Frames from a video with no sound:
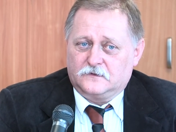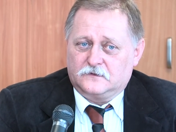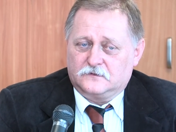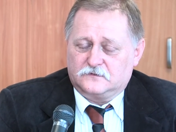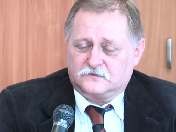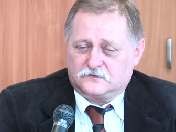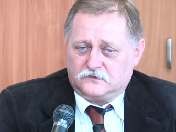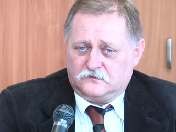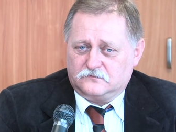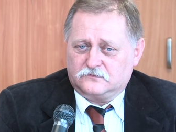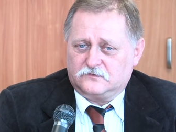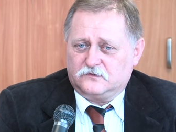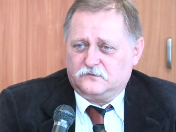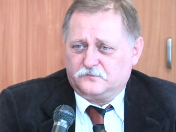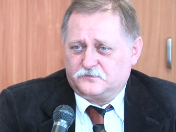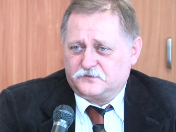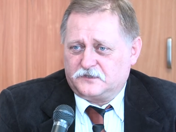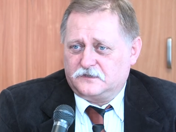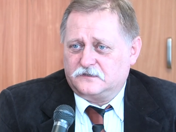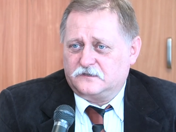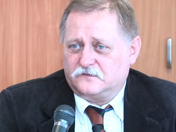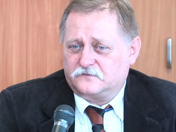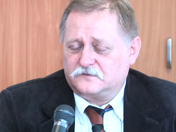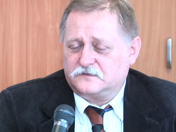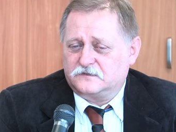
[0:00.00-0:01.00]
Są to
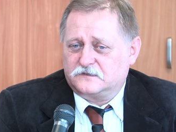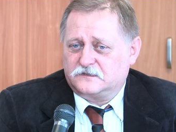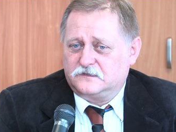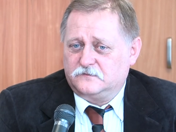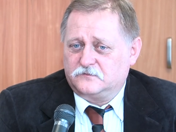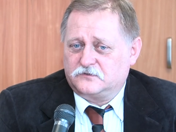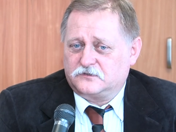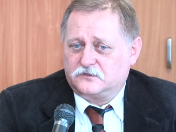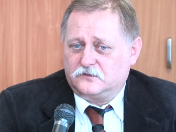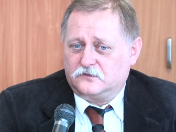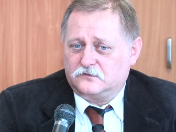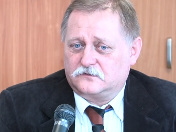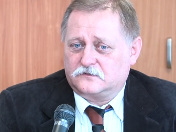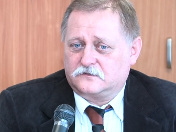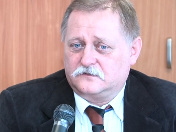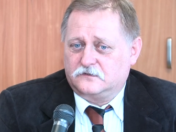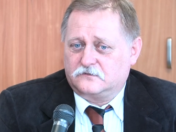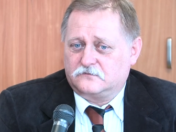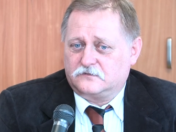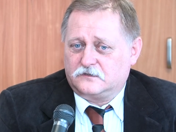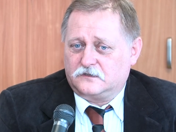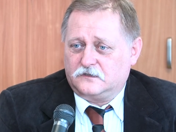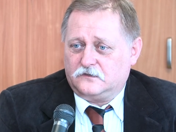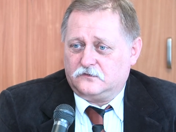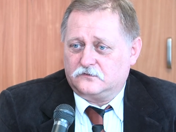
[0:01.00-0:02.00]
przede wszystkim środki,
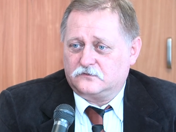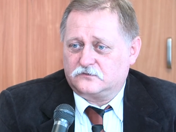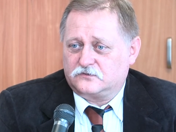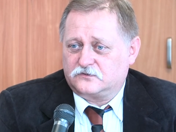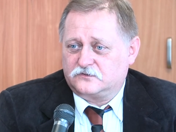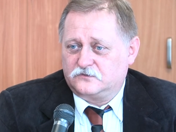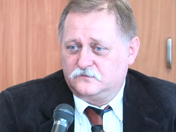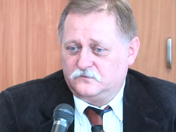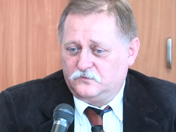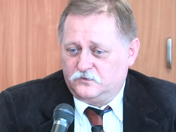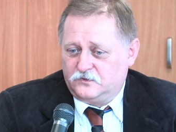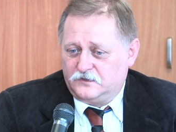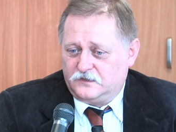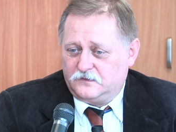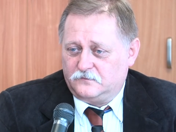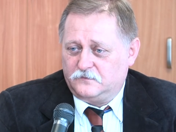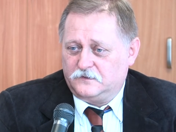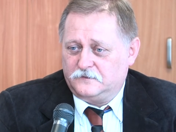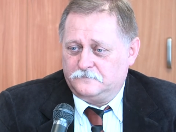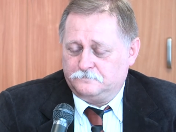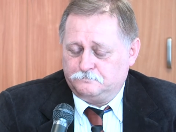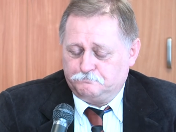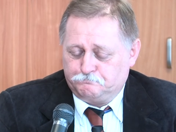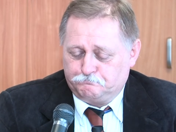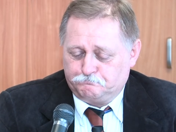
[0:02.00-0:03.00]
które
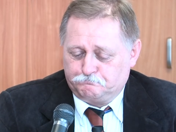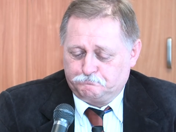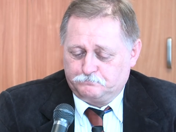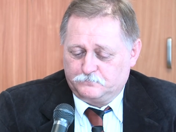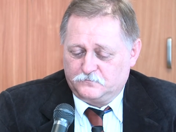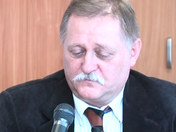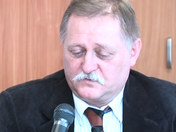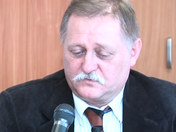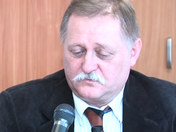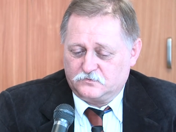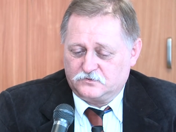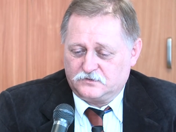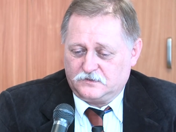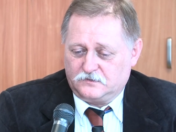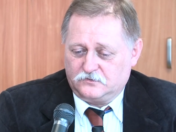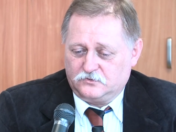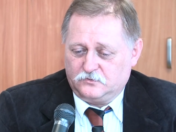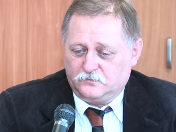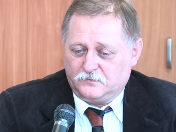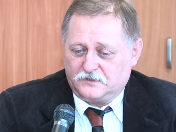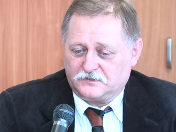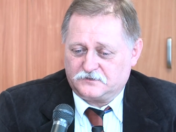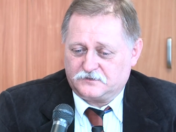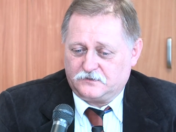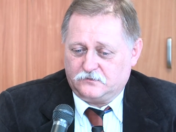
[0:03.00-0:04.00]
otrzymujemy z Urzędu
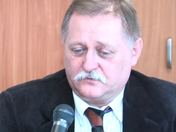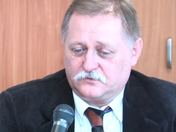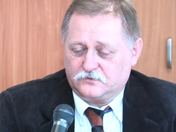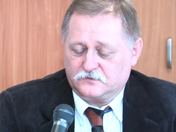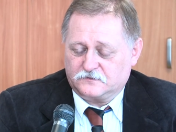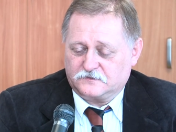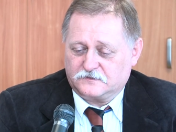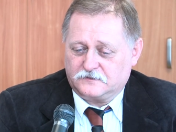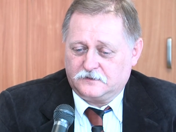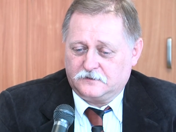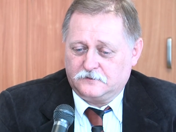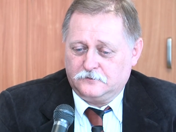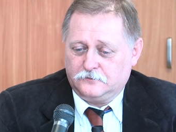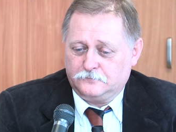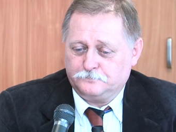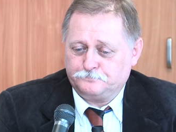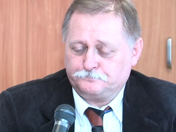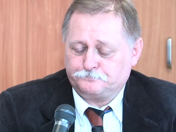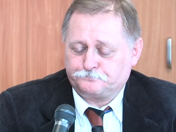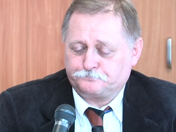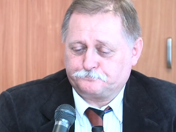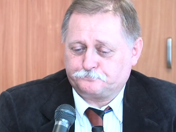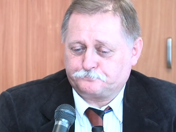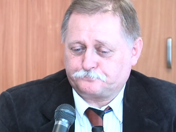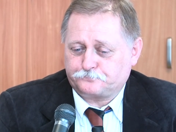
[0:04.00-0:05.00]
Marszałkowskiego
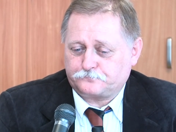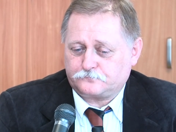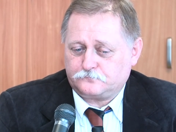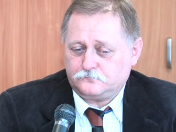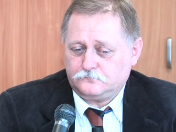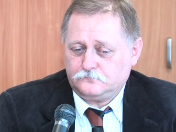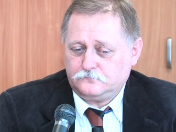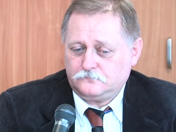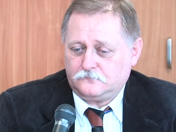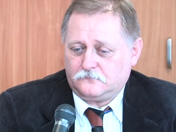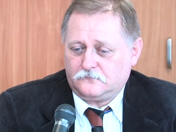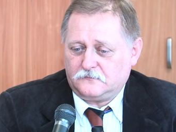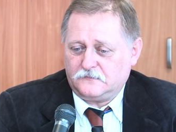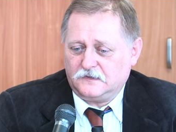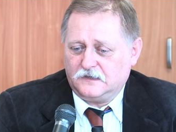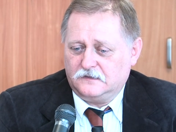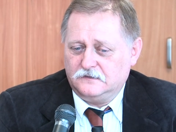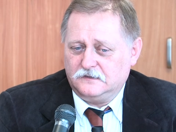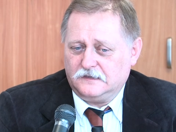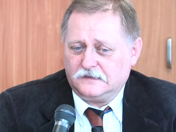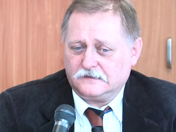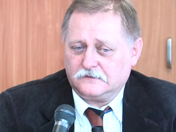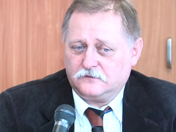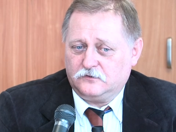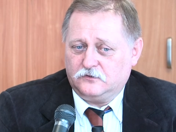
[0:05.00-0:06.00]

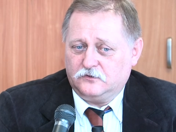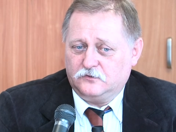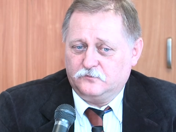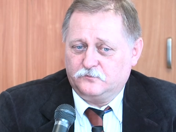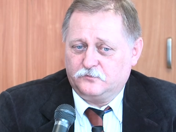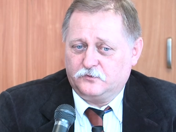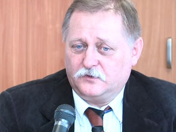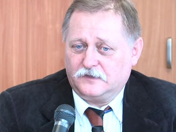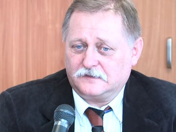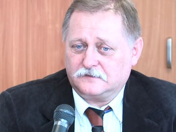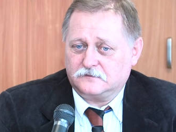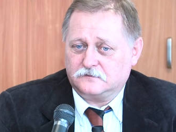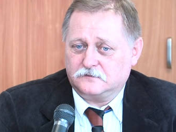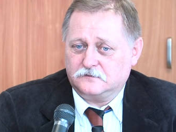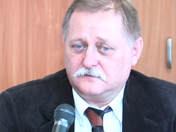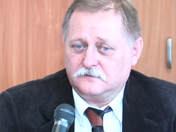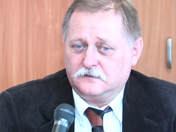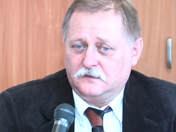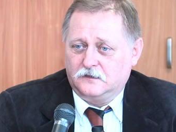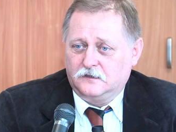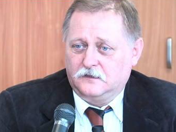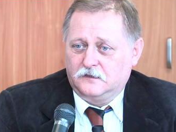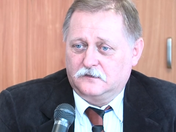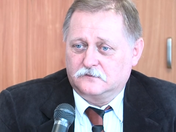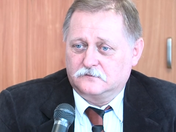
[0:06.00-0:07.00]
jako opłaty,
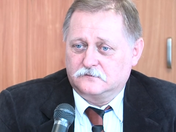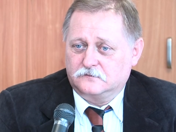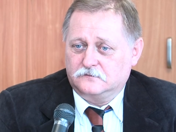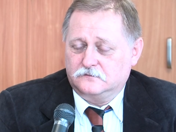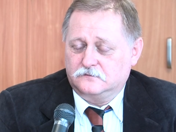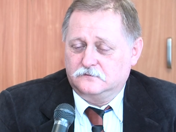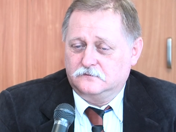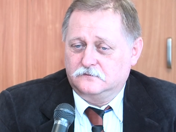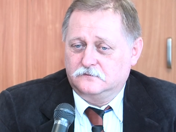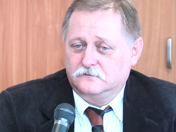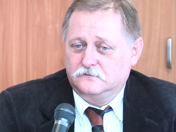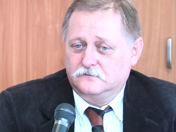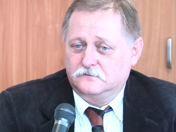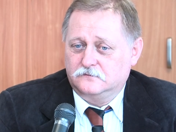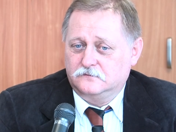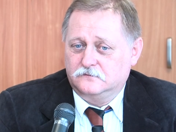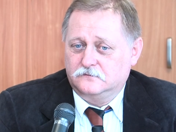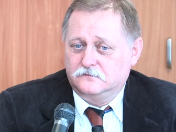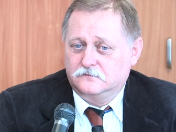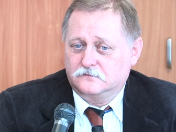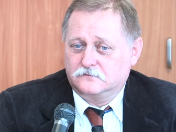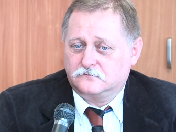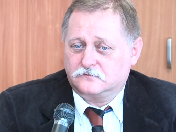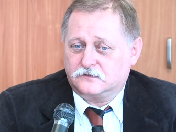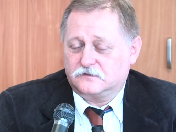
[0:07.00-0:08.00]

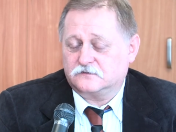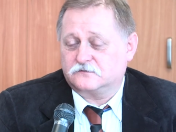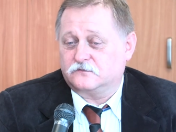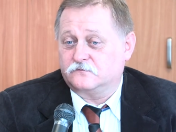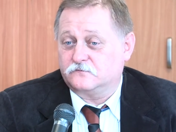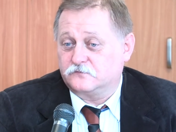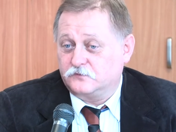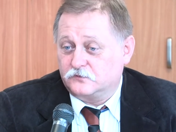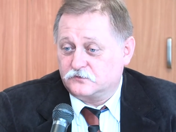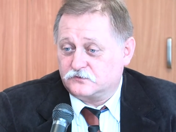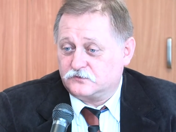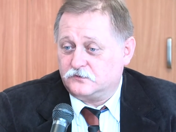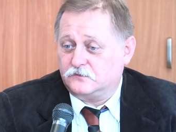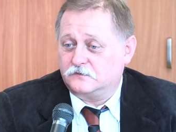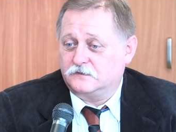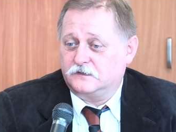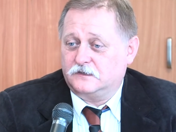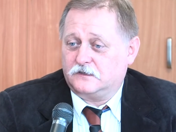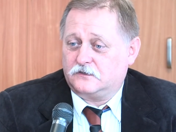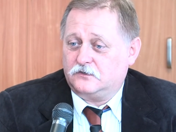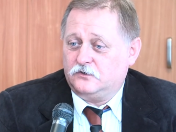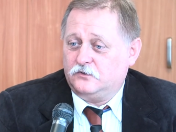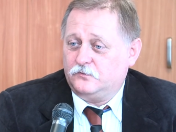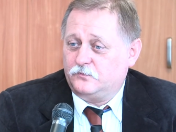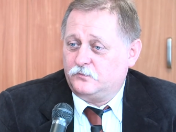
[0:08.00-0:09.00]
które są wnoszone
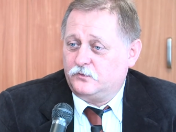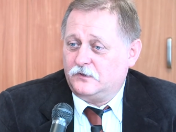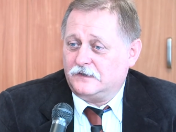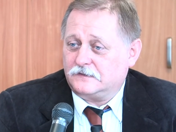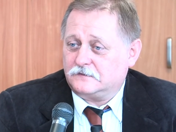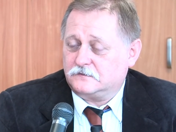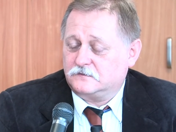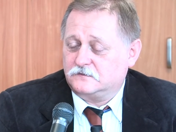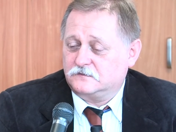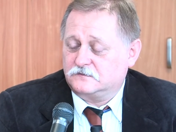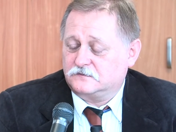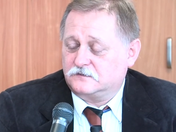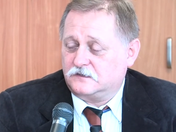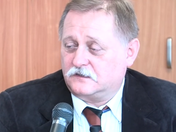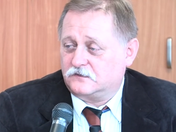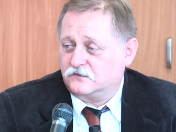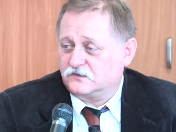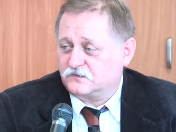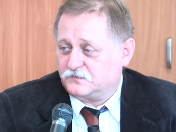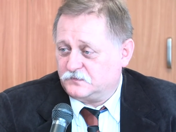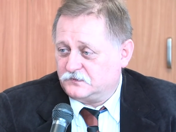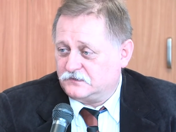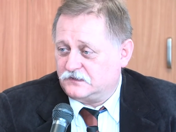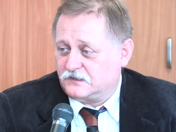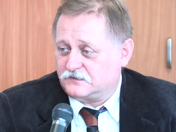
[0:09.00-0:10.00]
jako opłaty za
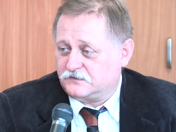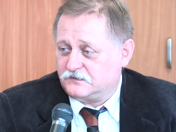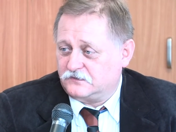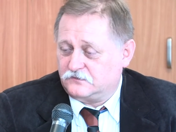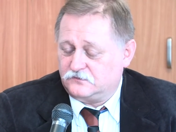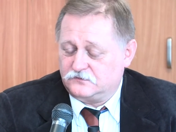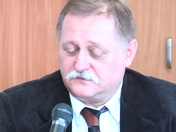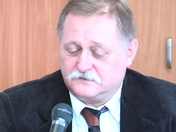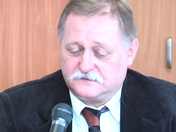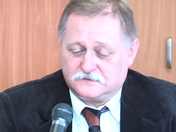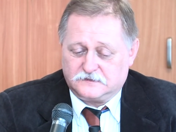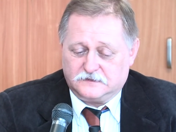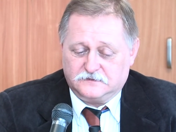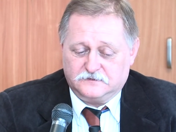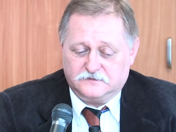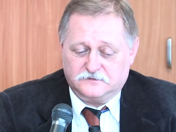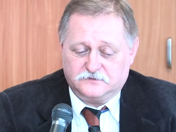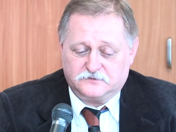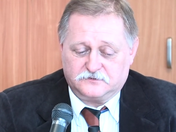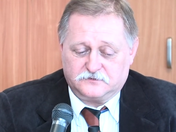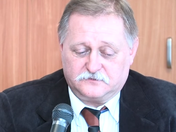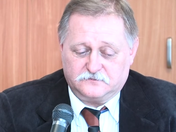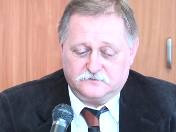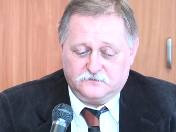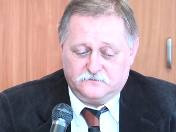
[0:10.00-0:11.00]
gospodarcze korzystanie ze
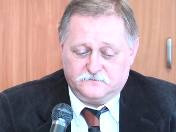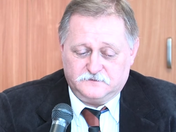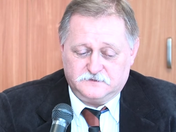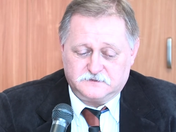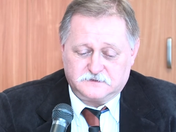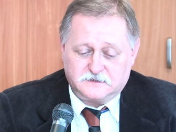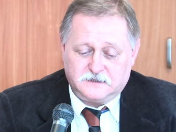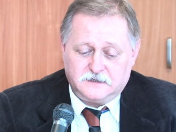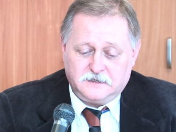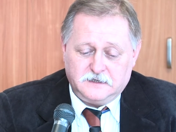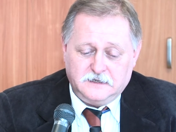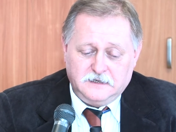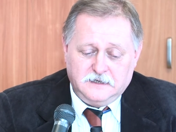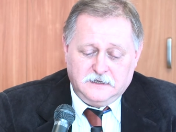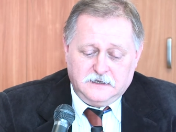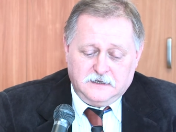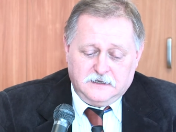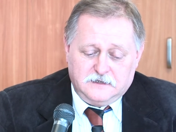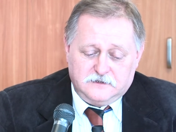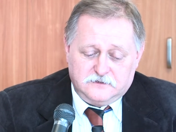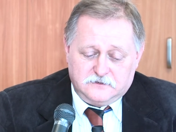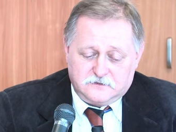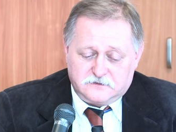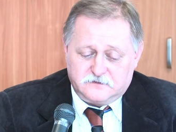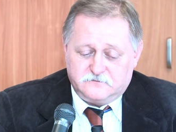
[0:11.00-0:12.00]
środowiska
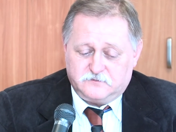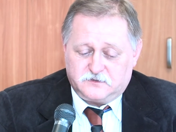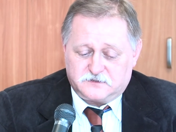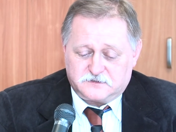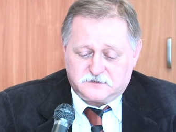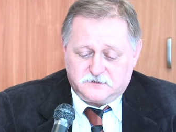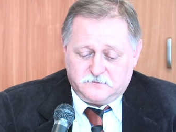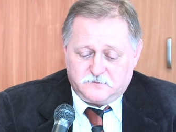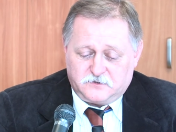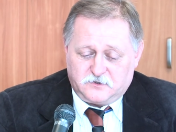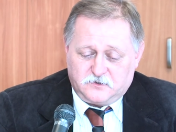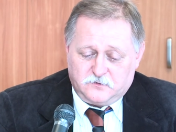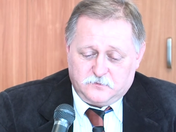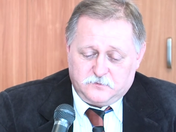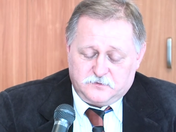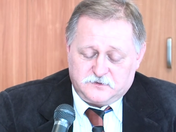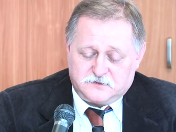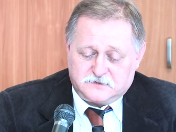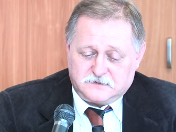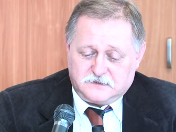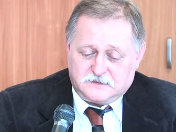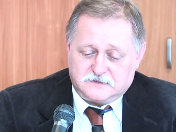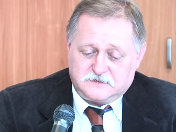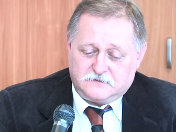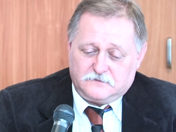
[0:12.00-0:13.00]
i one właśnie mają być
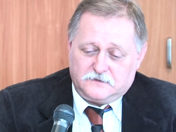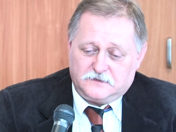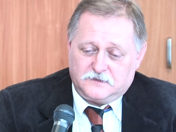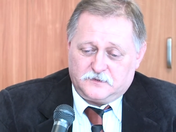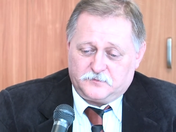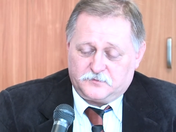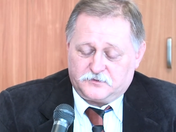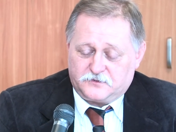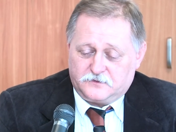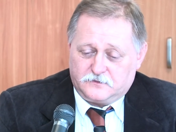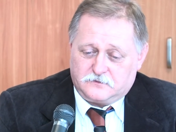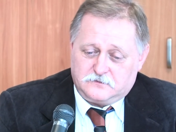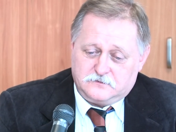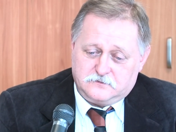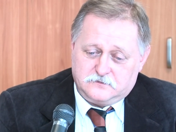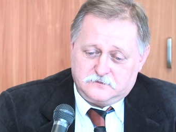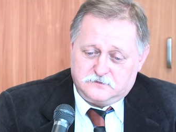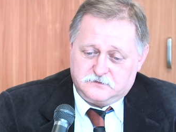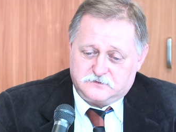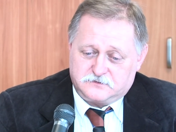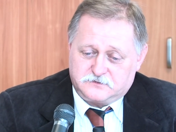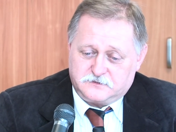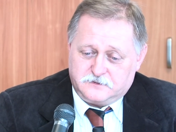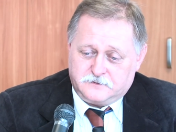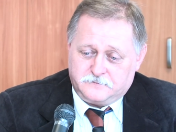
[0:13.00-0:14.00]
na działania
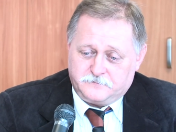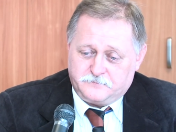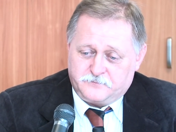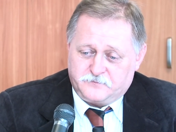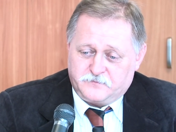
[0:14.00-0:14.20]
proekologiczne